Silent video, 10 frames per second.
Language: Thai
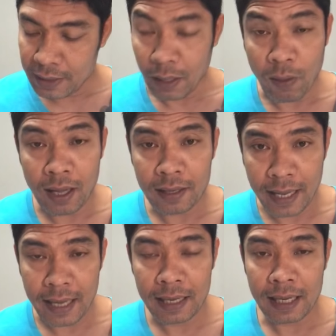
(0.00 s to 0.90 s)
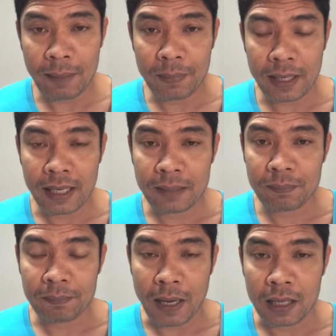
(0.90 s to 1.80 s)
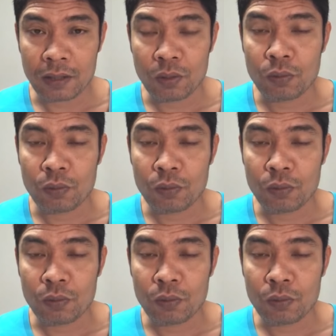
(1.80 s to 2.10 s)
แต่ว่าเรทนะครับเรทเปิด